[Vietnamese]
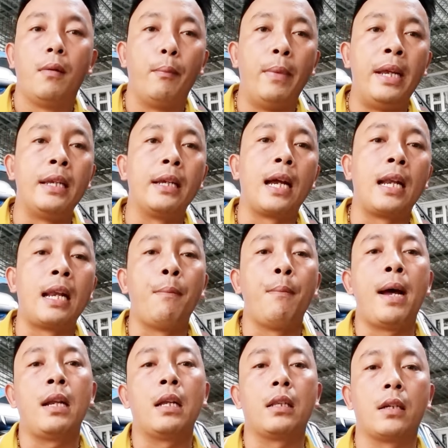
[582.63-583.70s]
mình chỉ cần nắm
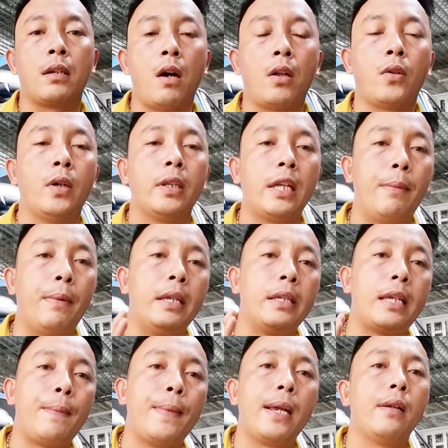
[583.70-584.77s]
bắt được từng đó thôi thì mình
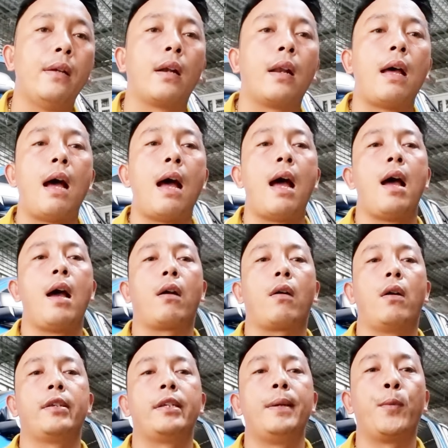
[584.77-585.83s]
sẽ biết được là à
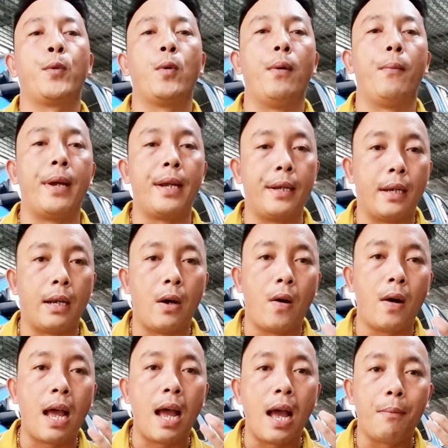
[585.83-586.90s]
con chim của mình nó
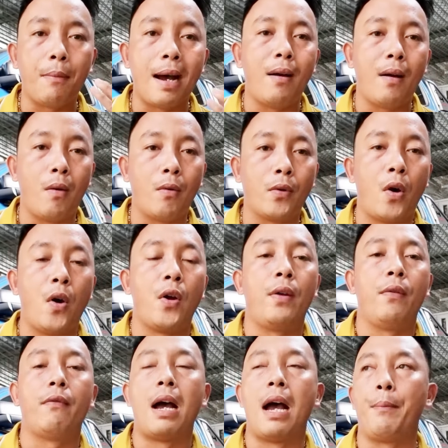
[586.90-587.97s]
đã báo lông rồi
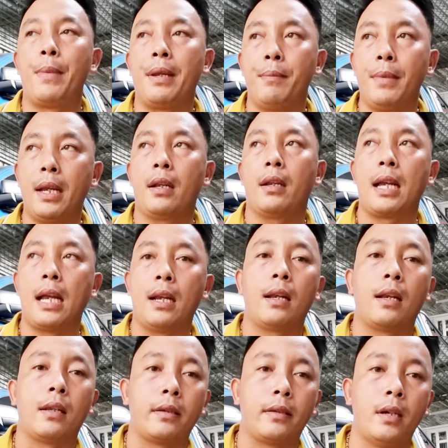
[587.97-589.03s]
và mình biết cách
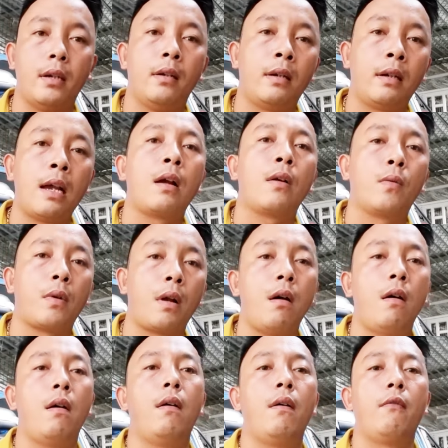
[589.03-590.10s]
dừng ngang khúc
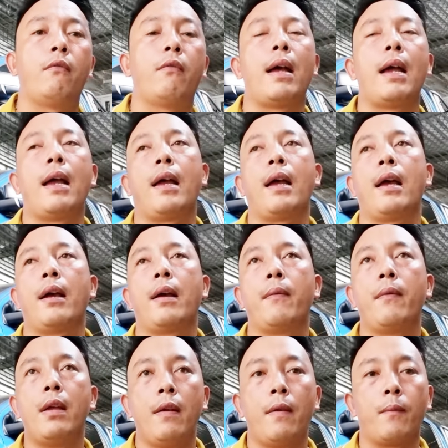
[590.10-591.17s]
đó và
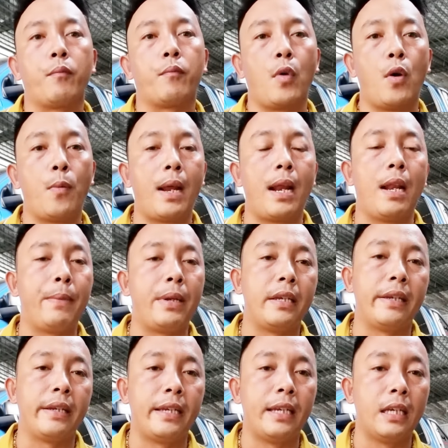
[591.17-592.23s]
ừ, hôm nay là mình sẽ
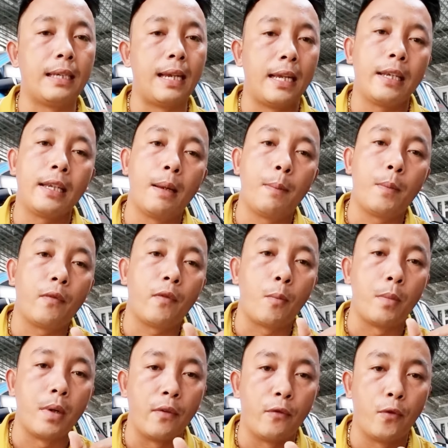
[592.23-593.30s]
chia sẻ cho anh em trong
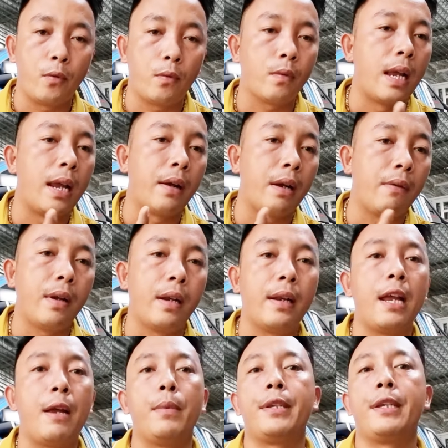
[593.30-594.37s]
vòng 10 phút để cái vấn
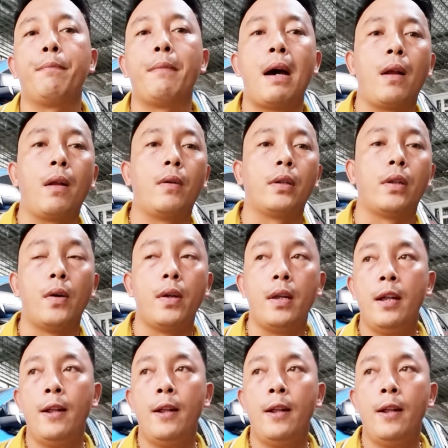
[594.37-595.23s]
đề mà chim báo lông này thôi